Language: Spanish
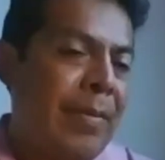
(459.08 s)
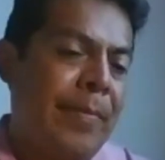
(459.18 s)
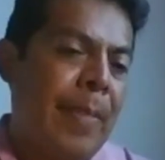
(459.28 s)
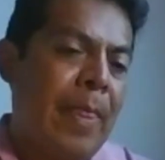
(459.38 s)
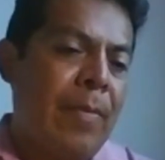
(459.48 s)

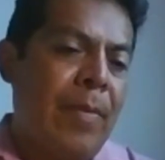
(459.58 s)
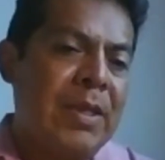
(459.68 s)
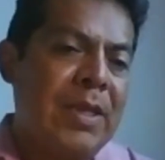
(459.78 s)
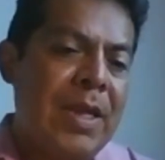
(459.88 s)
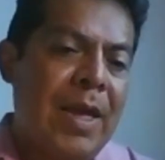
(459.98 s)

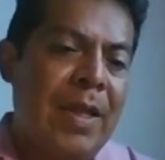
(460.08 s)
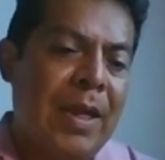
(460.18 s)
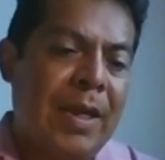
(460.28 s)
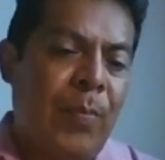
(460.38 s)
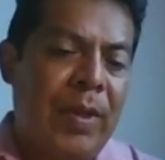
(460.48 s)
más allá de
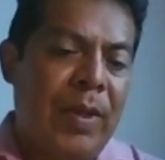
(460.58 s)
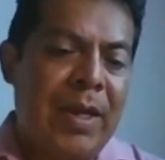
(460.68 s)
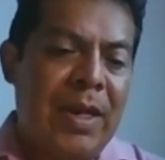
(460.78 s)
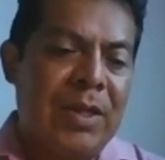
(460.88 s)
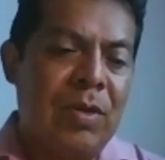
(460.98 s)
que pueda
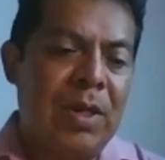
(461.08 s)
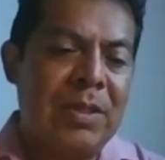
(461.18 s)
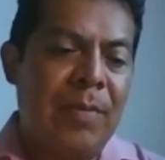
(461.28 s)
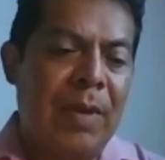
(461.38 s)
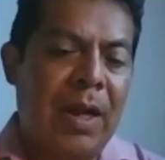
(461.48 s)
ir a zonas de
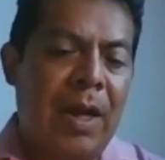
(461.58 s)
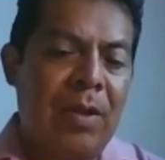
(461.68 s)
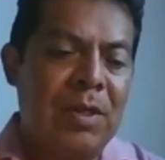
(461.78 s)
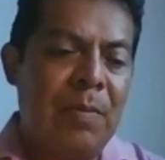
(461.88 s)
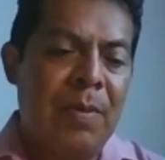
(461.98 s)

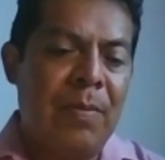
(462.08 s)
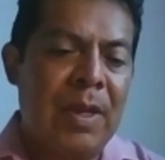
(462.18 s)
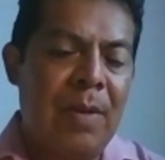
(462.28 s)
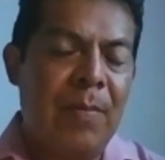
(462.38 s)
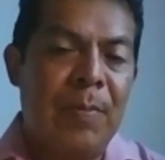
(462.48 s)
mercados, a mí me
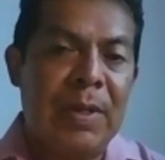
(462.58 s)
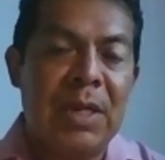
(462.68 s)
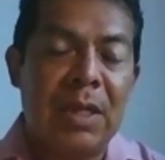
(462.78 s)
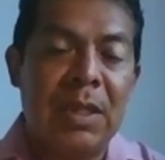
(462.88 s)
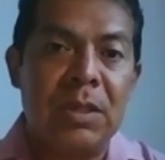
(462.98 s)
llama más
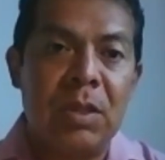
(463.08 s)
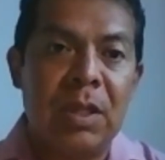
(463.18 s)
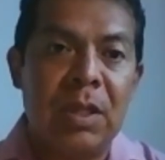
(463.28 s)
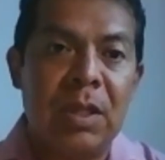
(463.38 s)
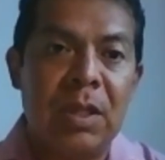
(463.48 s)
la atención
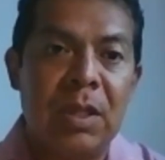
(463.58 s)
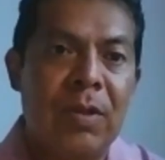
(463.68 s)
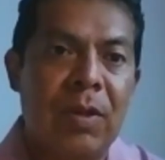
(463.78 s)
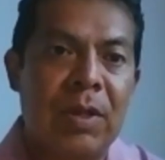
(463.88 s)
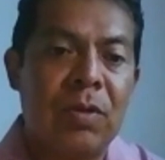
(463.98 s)
de que está
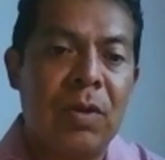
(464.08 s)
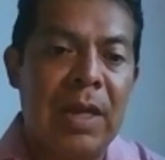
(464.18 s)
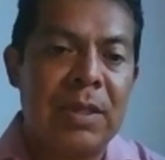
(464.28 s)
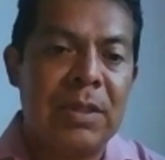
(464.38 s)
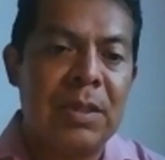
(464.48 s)
yendo a
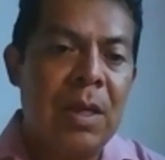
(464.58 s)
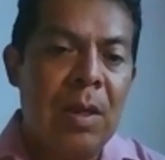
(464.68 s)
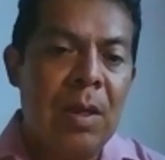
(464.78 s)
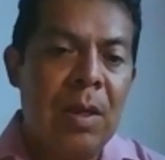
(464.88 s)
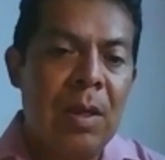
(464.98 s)
zonas
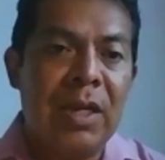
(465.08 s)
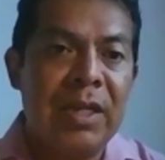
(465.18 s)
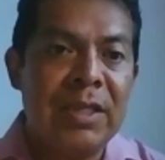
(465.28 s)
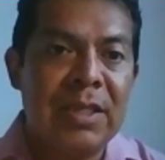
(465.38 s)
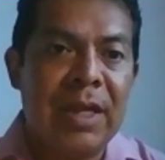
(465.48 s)

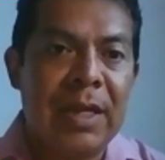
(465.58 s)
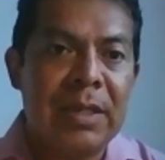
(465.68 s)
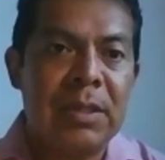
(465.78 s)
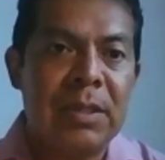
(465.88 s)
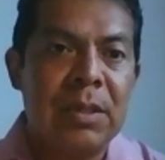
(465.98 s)

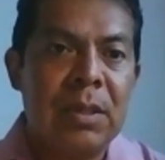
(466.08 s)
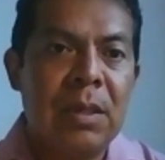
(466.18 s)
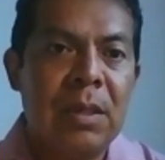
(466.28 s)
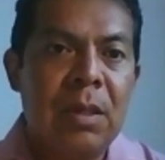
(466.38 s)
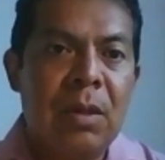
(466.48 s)
morenistas,
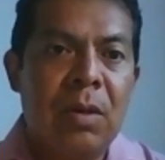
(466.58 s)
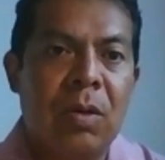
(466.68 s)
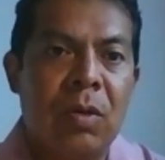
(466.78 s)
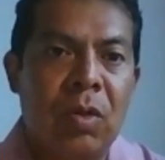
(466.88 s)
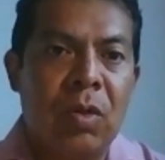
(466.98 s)

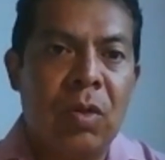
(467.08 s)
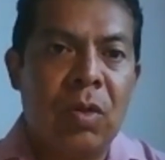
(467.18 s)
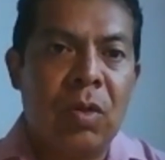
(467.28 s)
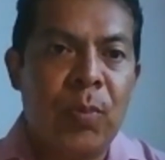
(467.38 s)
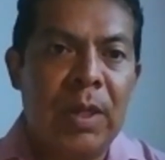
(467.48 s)

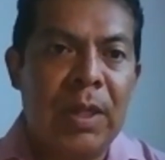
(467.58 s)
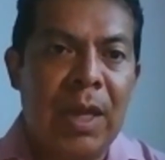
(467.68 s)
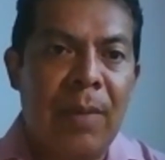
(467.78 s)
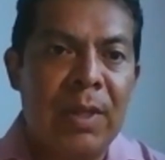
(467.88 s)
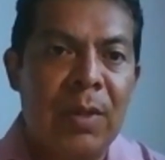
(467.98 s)
controladas
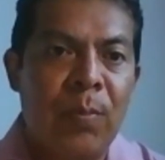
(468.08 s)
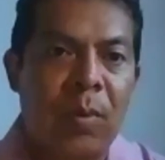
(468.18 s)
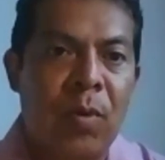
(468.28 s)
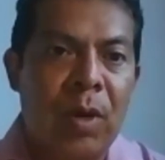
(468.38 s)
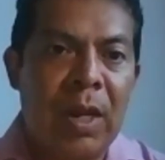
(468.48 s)
políticamente por
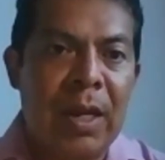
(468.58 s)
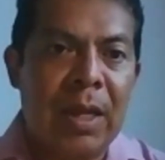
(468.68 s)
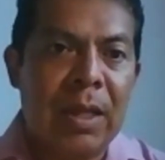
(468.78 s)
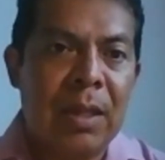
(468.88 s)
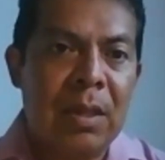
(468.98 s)

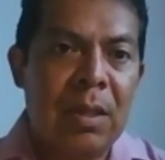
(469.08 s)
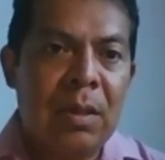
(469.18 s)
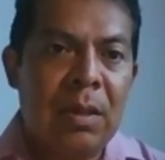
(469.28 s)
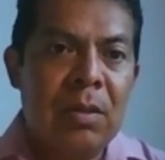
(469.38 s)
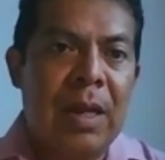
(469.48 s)
Morena.
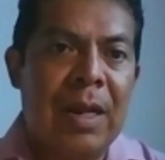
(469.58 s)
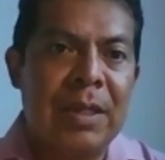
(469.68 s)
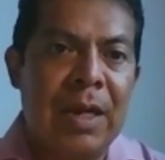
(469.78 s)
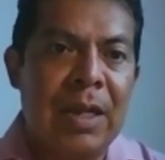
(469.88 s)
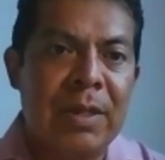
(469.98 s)
O
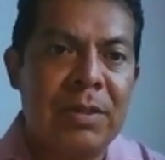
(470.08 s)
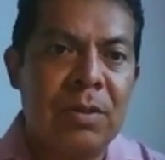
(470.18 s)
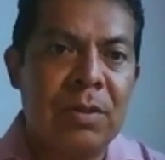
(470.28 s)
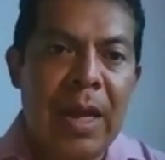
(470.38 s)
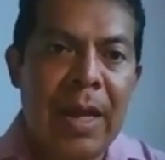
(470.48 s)
sea, la
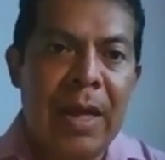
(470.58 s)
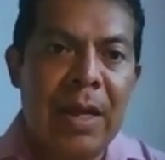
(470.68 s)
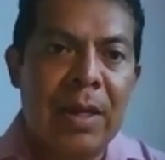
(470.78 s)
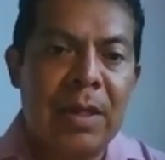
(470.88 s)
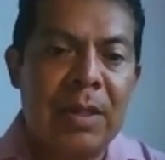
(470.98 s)
central de
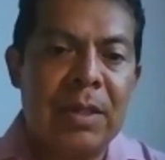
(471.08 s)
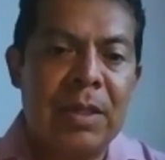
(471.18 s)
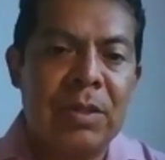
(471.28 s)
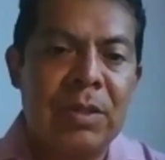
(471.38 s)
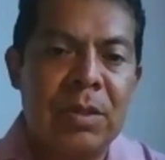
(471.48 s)
abasto,
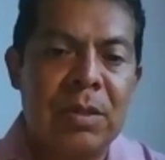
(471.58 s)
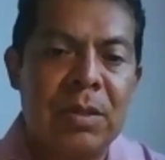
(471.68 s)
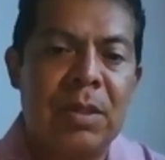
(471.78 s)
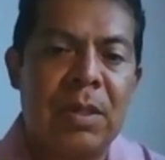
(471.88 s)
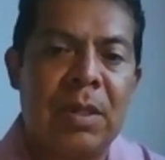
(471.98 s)
pues
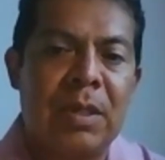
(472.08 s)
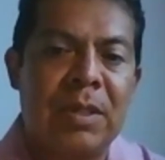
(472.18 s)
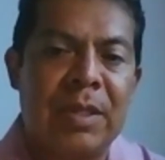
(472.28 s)
era,